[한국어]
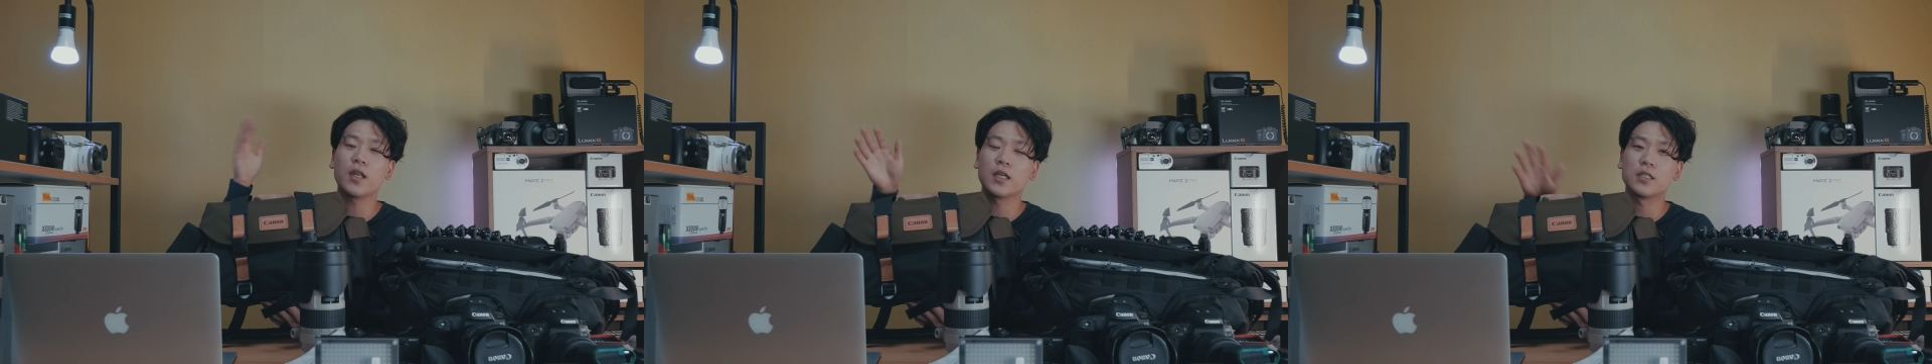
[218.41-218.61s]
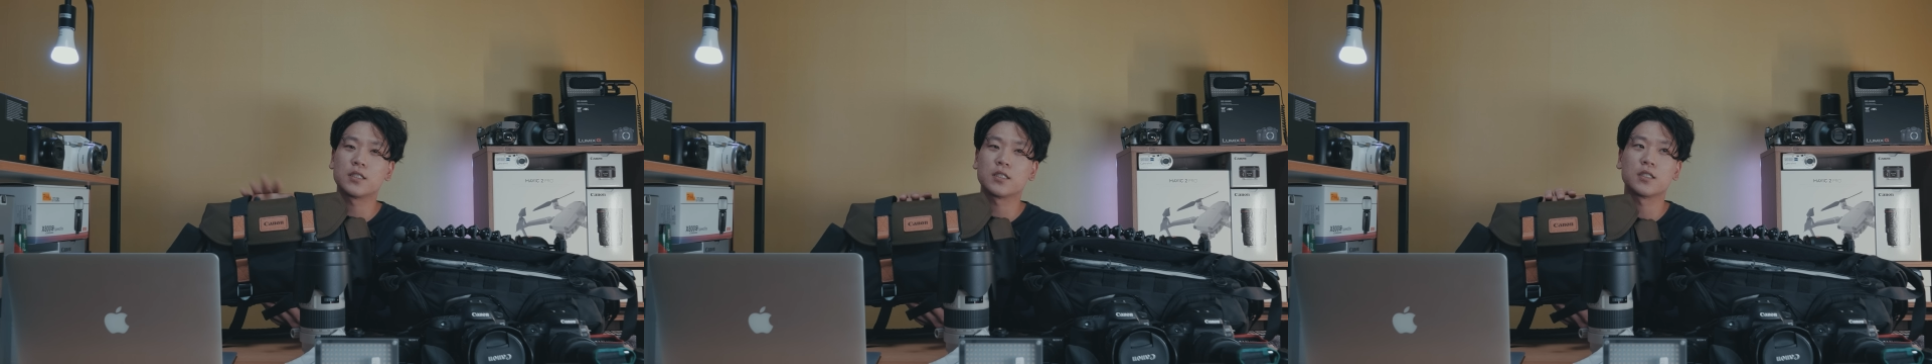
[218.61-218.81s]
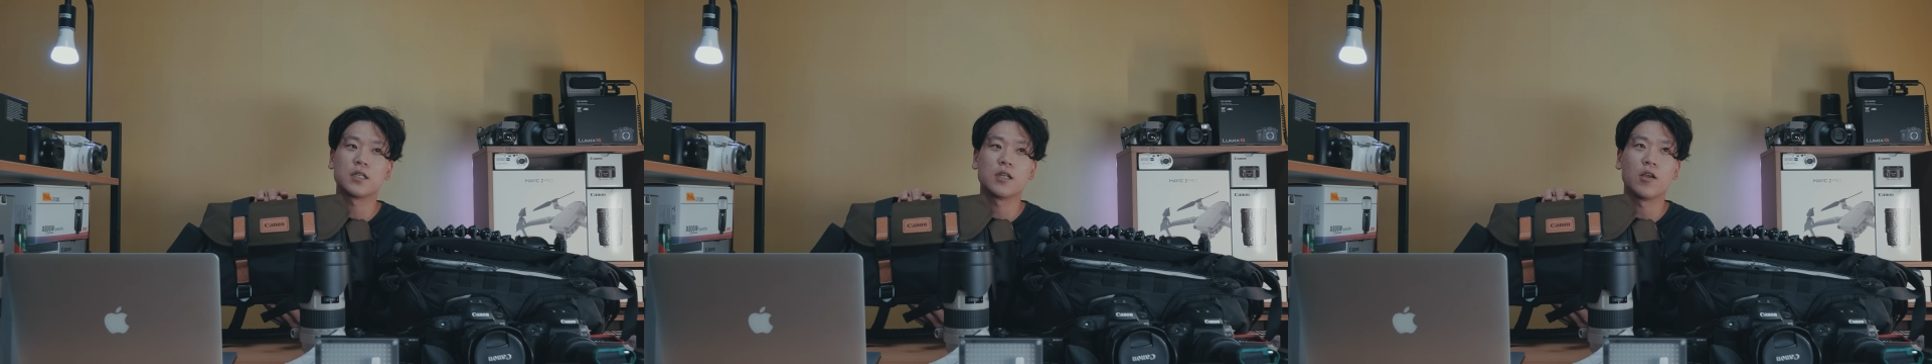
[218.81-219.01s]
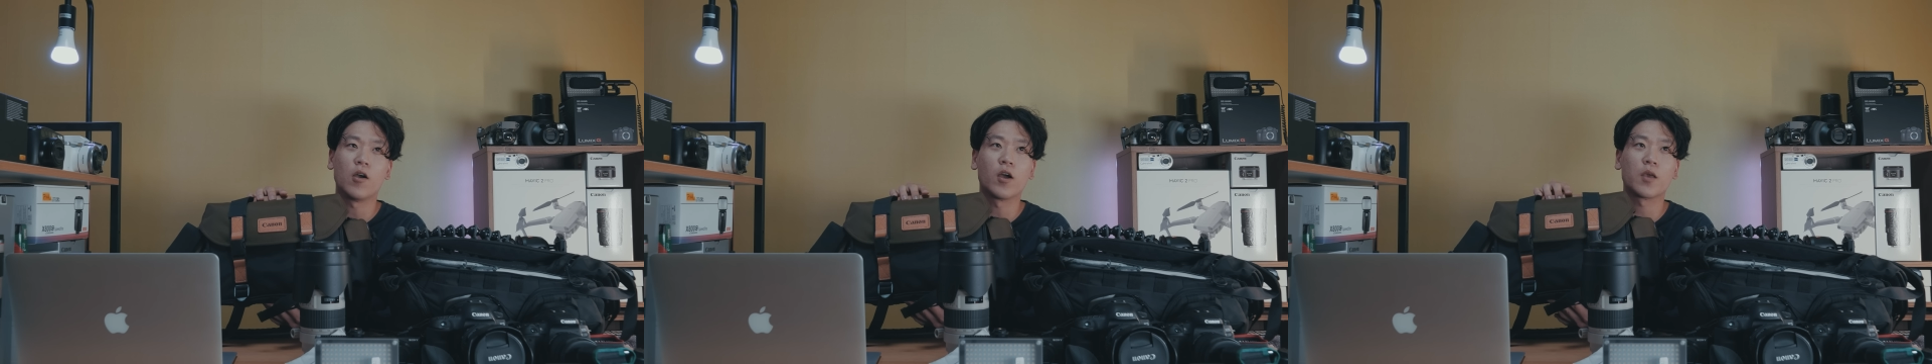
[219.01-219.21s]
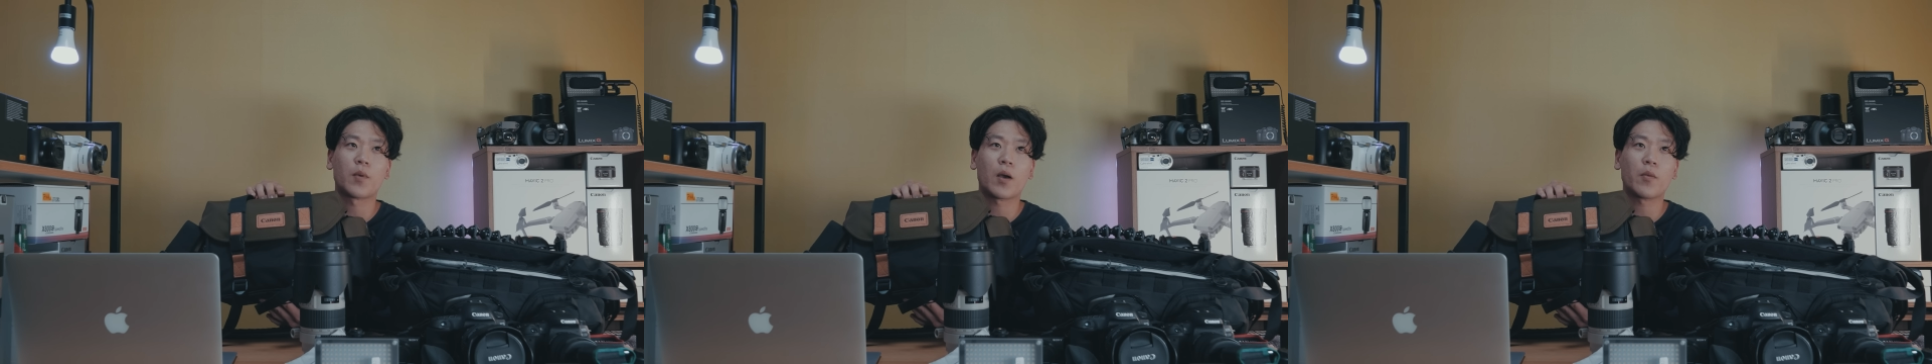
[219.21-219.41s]
렌즈를
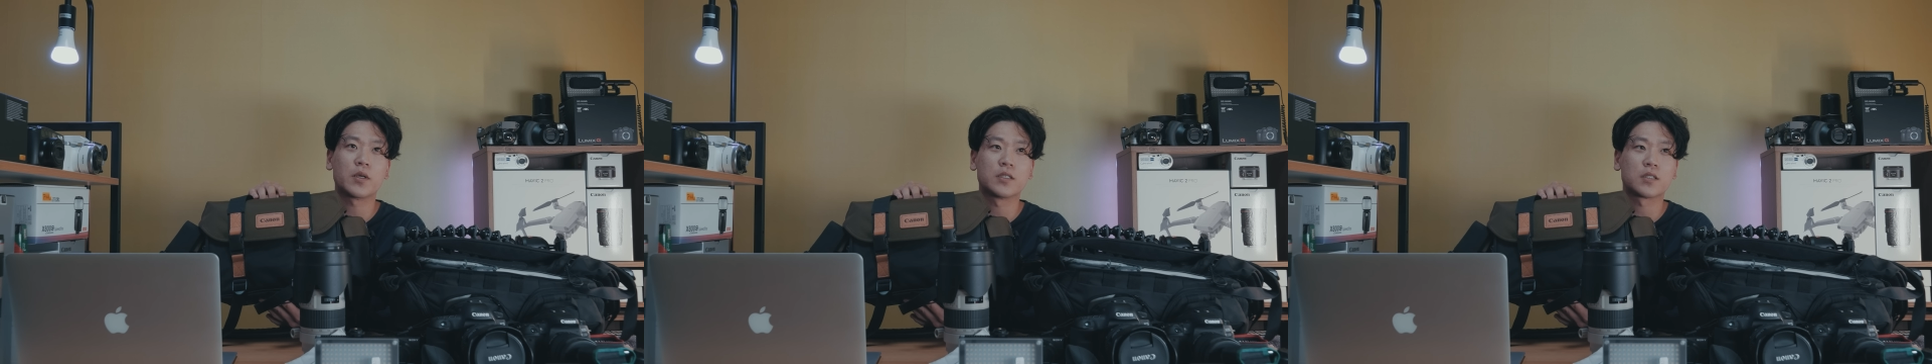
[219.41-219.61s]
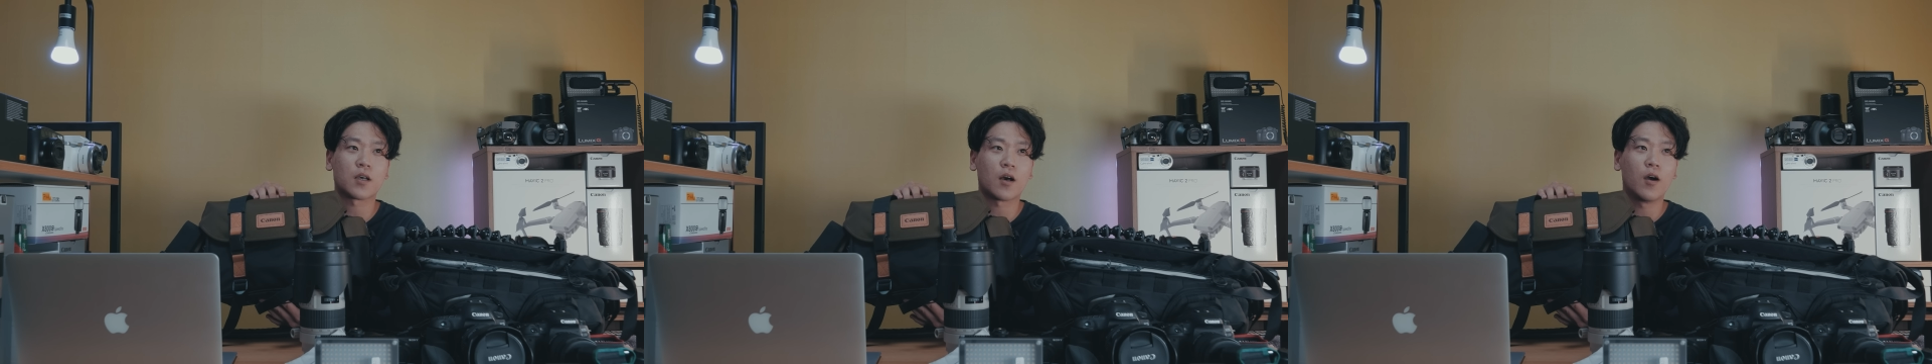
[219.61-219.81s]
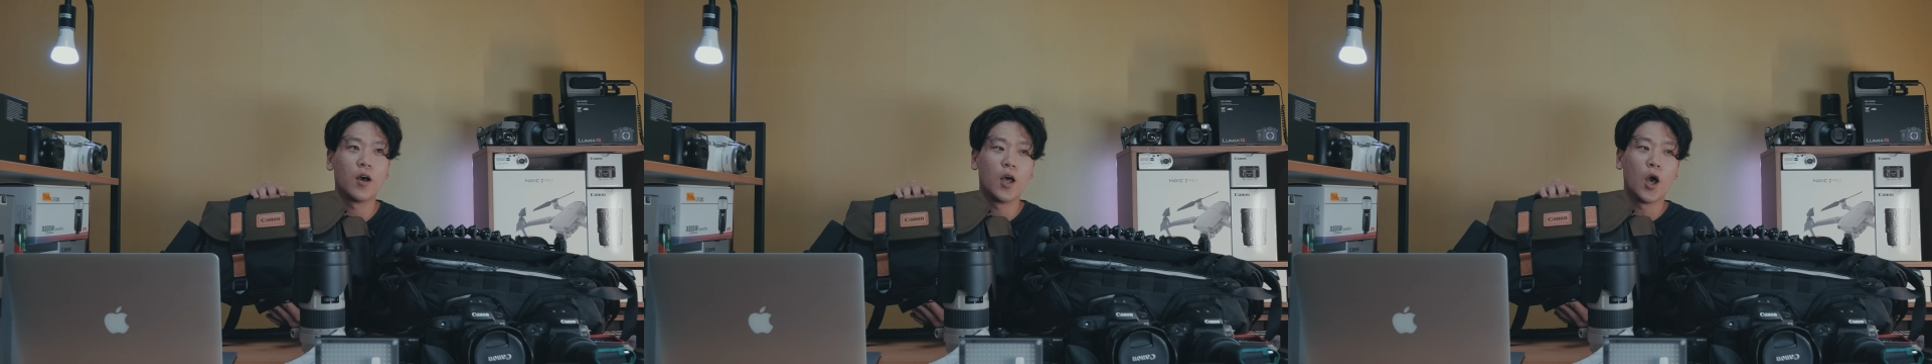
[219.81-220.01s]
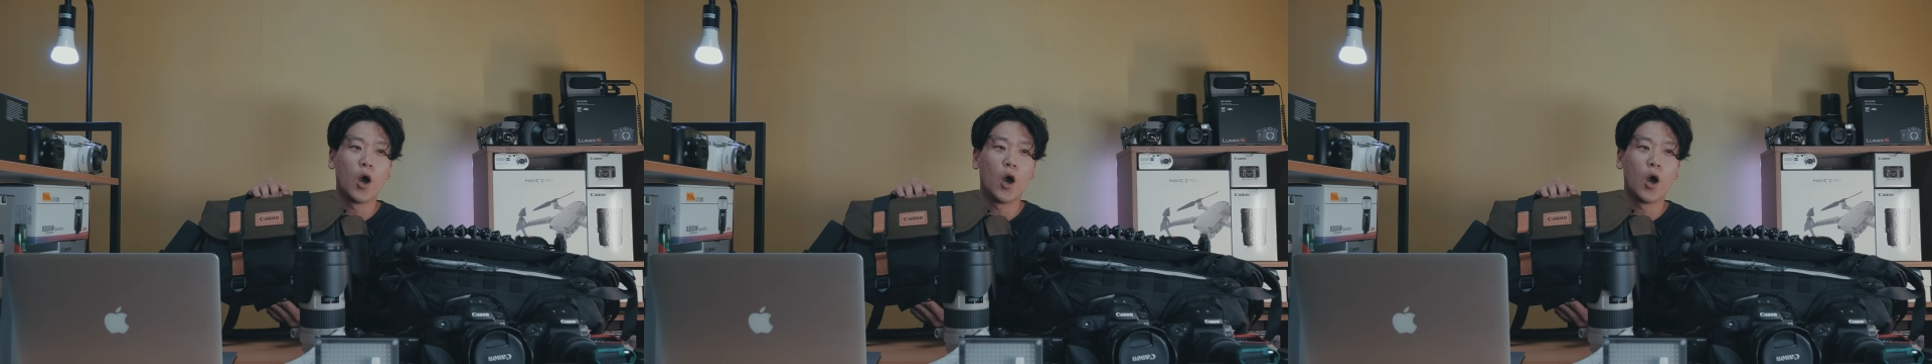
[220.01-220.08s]
영입하면서